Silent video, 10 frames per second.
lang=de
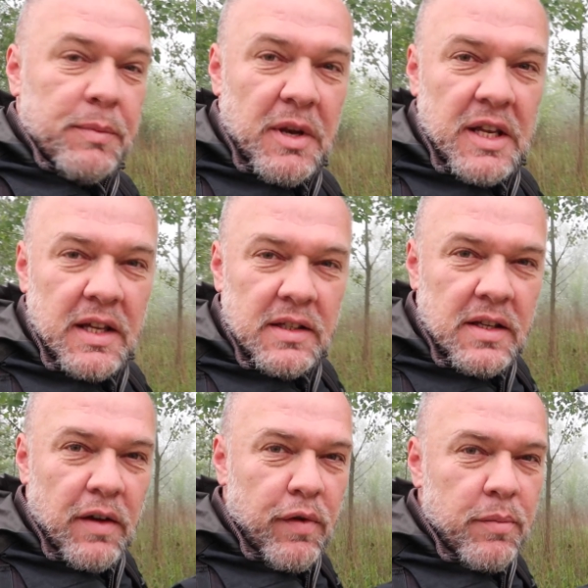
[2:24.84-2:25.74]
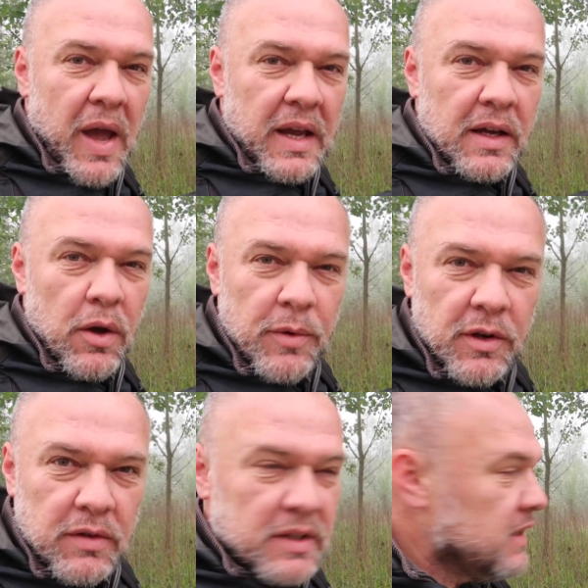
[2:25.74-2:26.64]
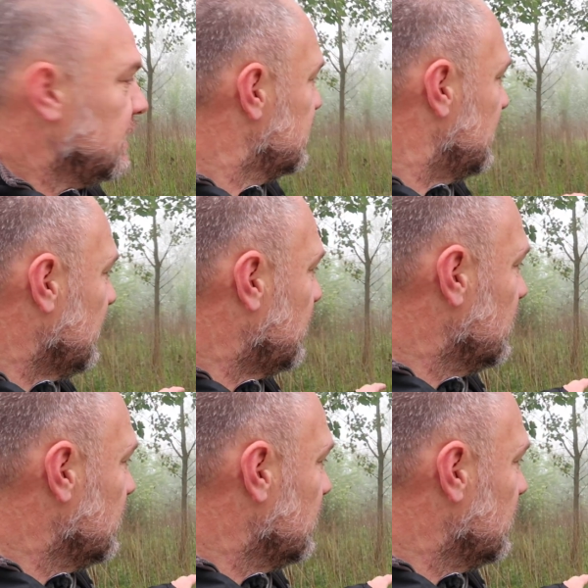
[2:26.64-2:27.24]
bin ich jetzt hier vorbeigekommen. Was Sie hier sehen